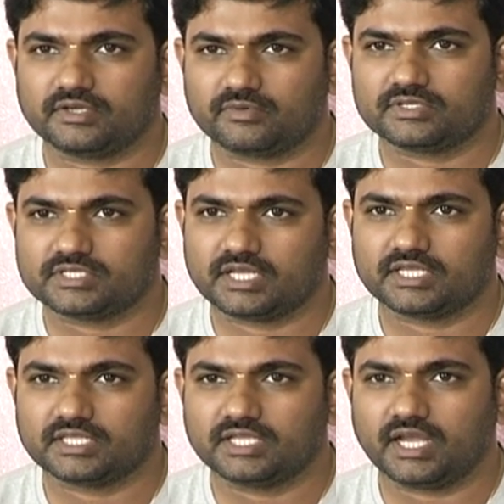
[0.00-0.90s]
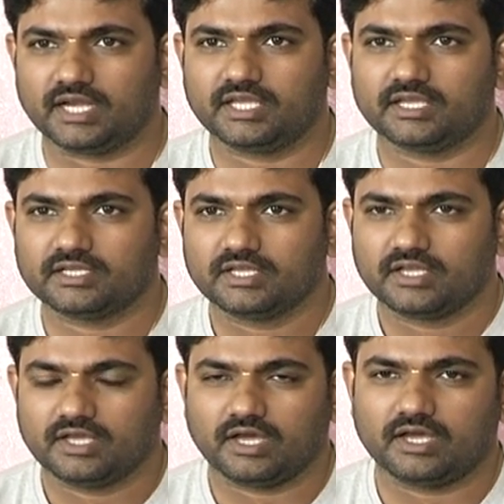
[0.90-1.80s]
ఇవ్వడం జరిగింది అంటే
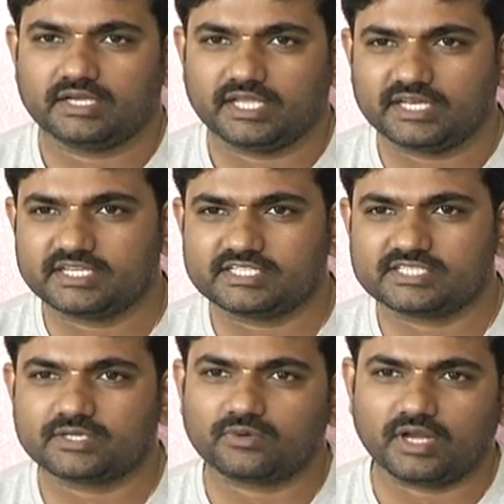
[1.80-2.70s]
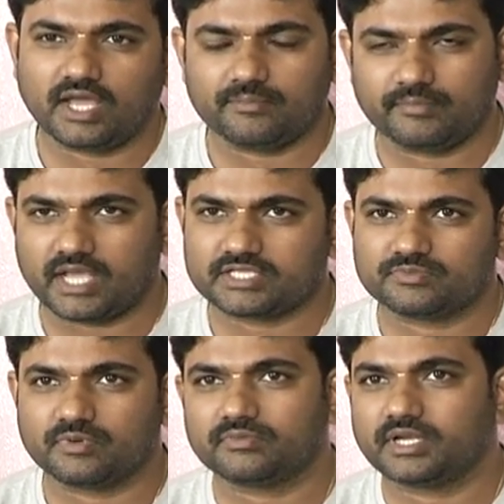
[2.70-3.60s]
ఆ టెక్నీషియన్స్ని కూడా
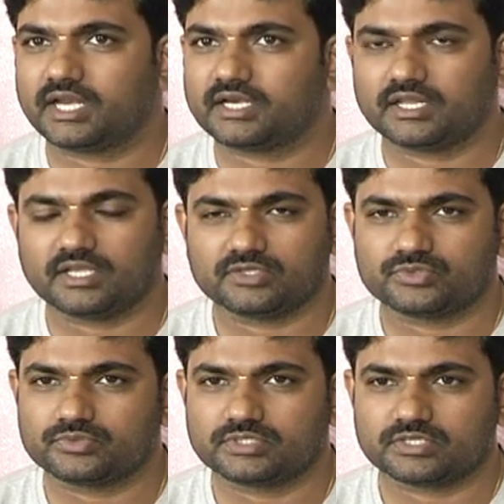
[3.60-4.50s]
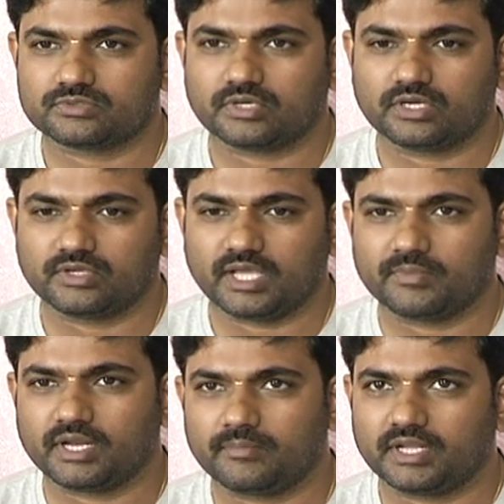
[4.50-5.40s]
మ్యాక్సిమం డైరెక్టరే చూస్ చేసుకున్నాడు
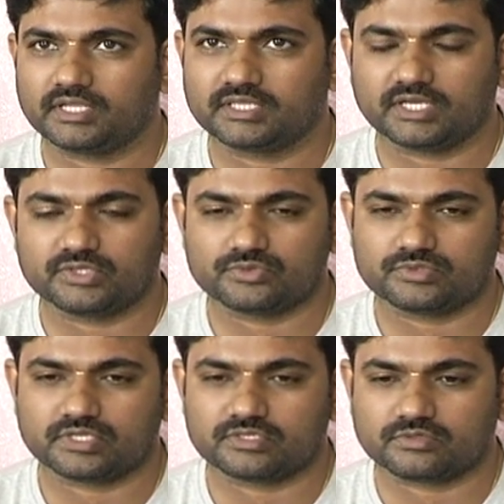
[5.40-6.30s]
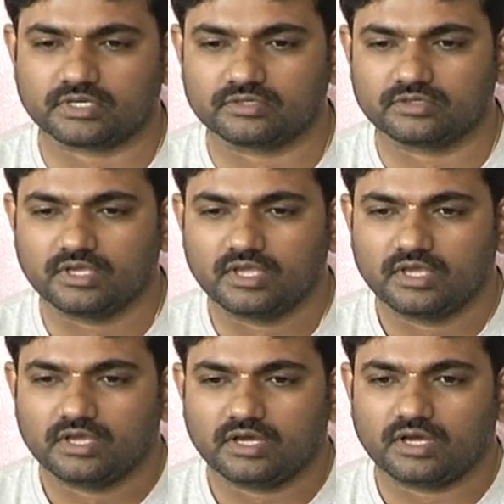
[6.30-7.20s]
కెమెరామ్యాన్ని తనే చూస్ చేసుకున్నాడు
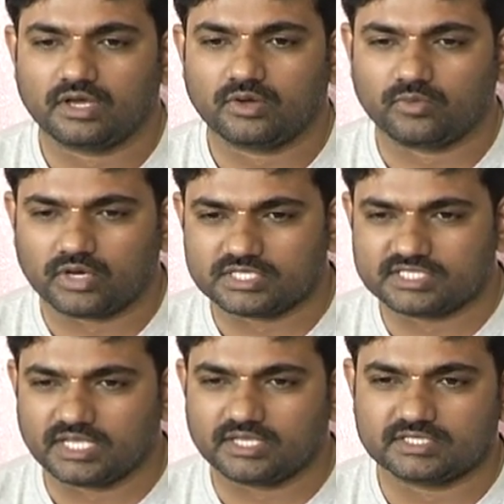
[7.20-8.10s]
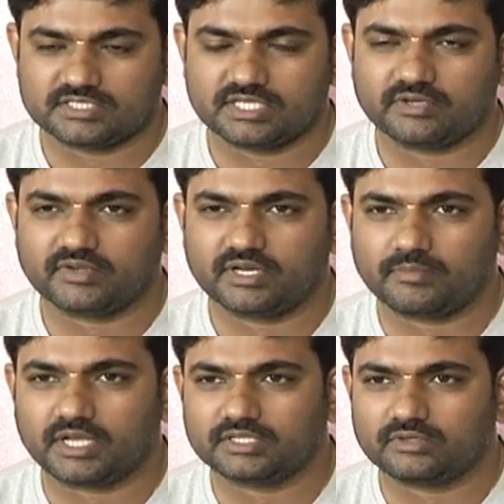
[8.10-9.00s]
ఒక జే జీవన్
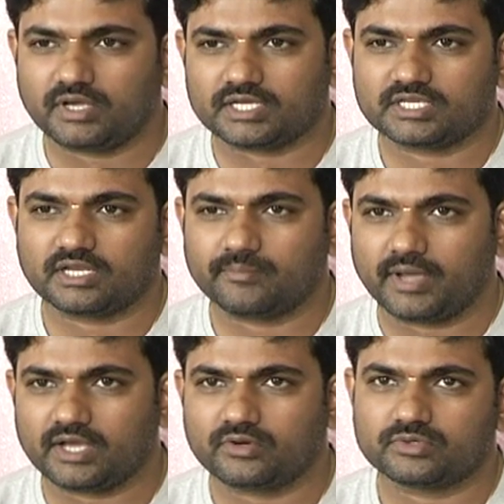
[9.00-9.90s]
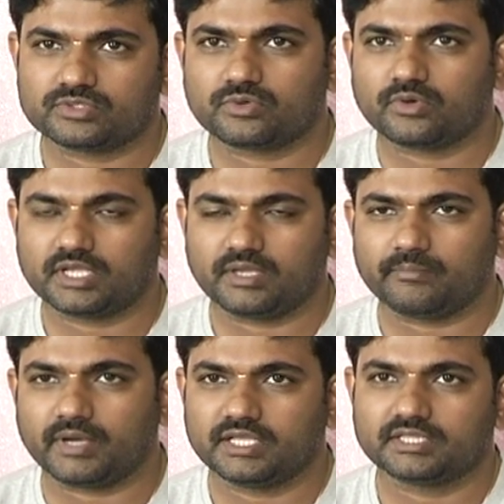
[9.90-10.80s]
మాత్రం యాక్చువల్గా బ్యాక్గ్రౌండ్ స్కోర్కి
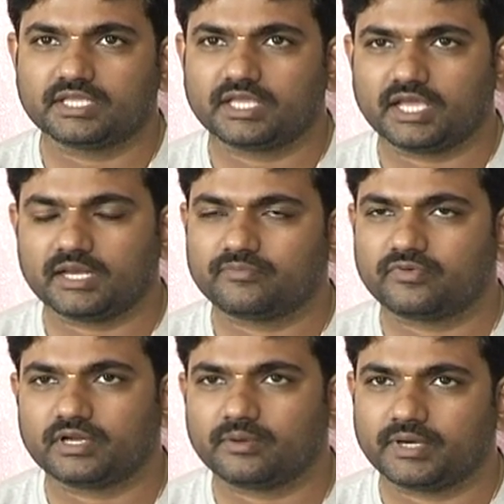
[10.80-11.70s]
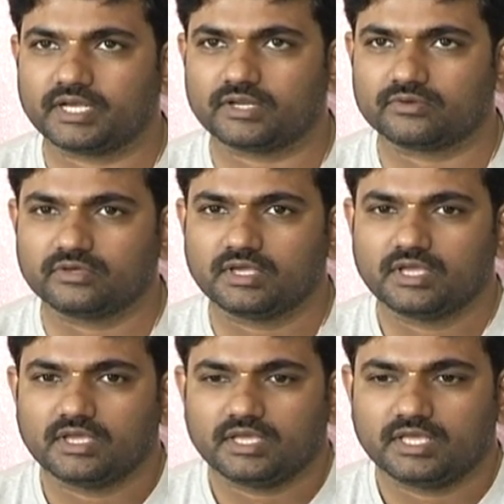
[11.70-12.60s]
మహిత్కి హెల్ప్ఫుల్గా పెట్టాను
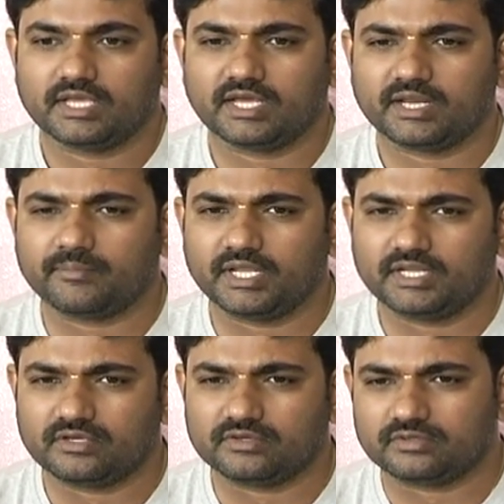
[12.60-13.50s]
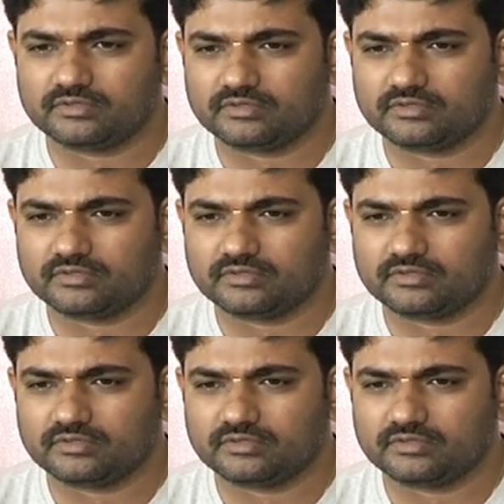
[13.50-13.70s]
ఇంకా రిమైనింగ్